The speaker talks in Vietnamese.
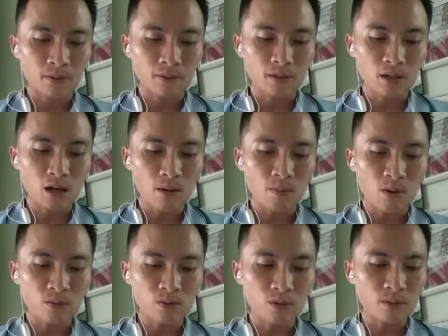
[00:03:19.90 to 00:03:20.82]
Trường hợp
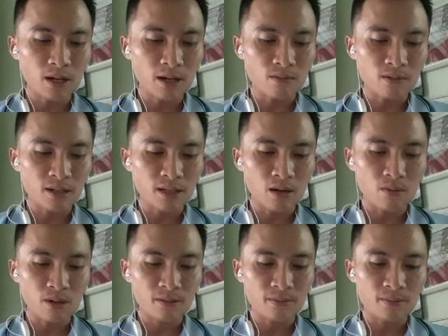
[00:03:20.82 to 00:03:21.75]
một chúng ta không cần giải
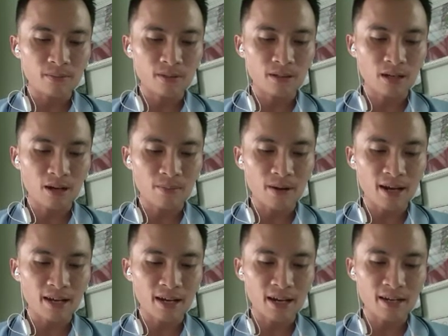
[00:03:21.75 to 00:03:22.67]
quyết. Trường hợp
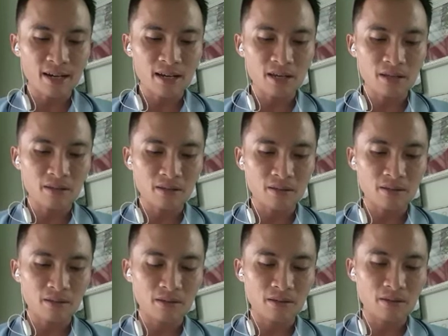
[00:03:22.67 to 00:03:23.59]
hai hãy để ý
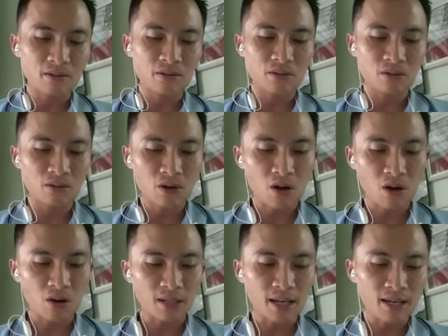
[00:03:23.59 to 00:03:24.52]
cho
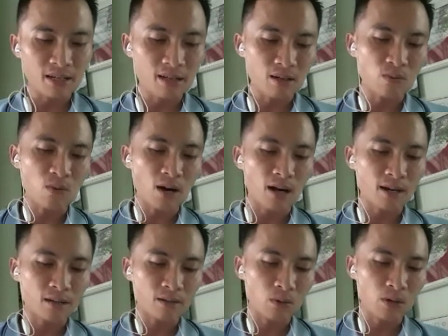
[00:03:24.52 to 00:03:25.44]
họ thấy kết quả
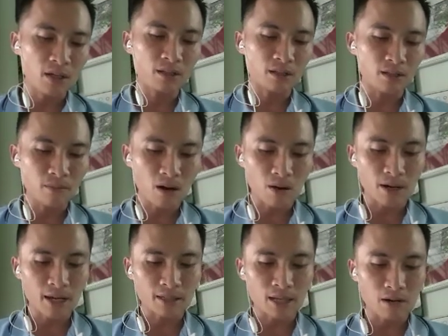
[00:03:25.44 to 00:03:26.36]
của lý tưởng mà họ
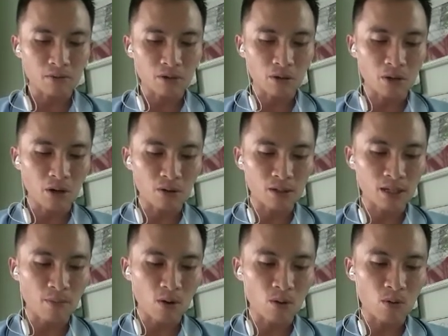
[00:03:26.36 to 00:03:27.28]
đang theo, rồi họ
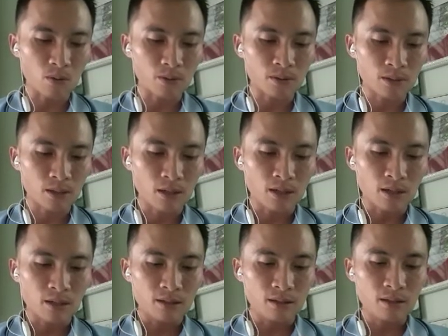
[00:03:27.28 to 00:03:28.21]
sẽ bỏ cuộc
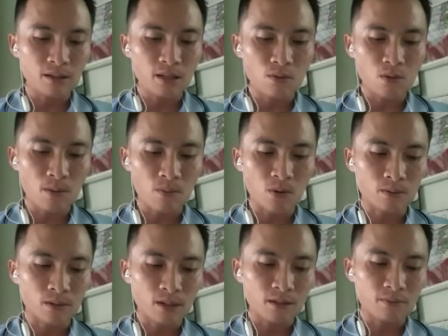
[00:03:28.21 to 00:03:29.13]
trước khi quá muộn.
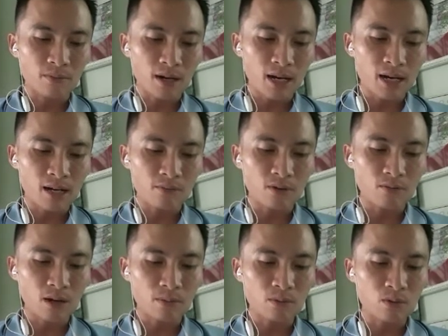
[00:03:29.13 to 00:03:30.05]
Và đây là phương
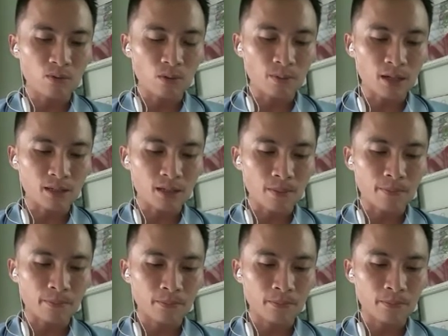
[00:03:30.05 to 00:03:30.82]
pháp thu phục nhân tâm.